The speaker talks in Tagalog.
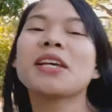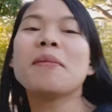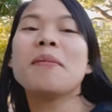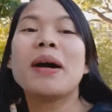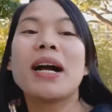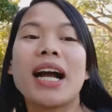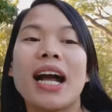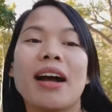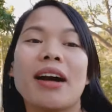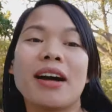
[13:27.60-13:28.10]
sa
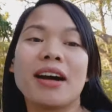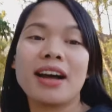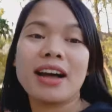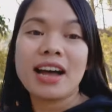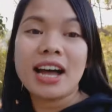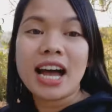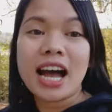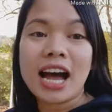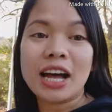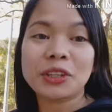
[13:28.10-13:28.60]
mga
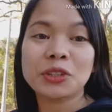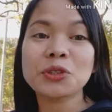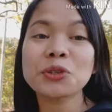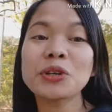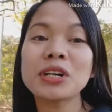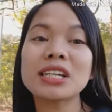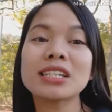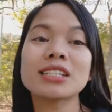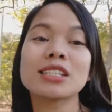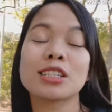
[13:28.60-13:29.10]
uh,
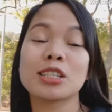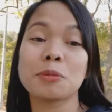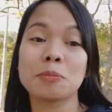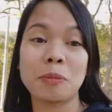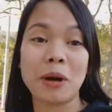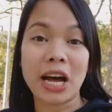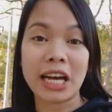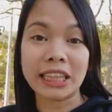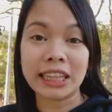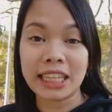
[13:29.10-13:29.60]
tourist
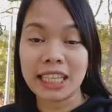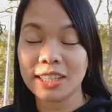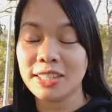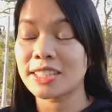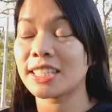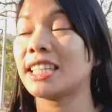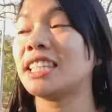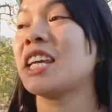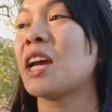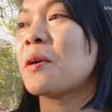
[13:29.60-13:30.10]
spot dito
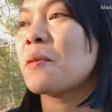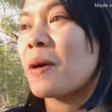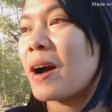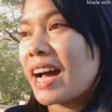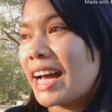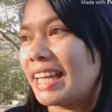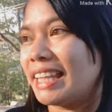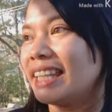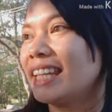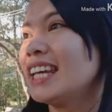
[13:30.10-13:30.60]
sa
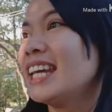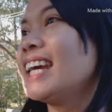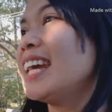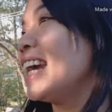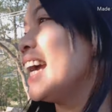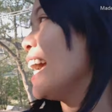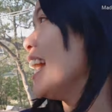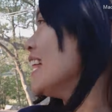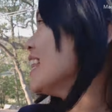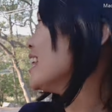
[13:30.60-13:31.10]
Taiwan.
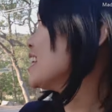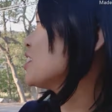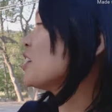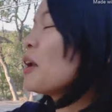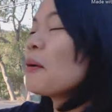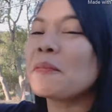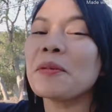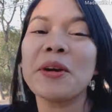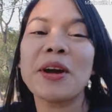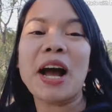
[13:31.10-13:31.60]
And ito
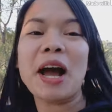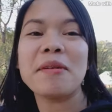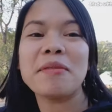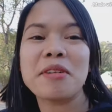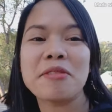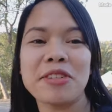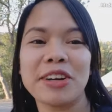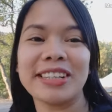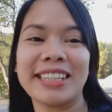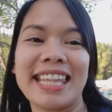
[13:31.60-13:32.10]
na po yung
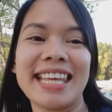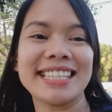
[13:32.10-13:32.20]
aming fourth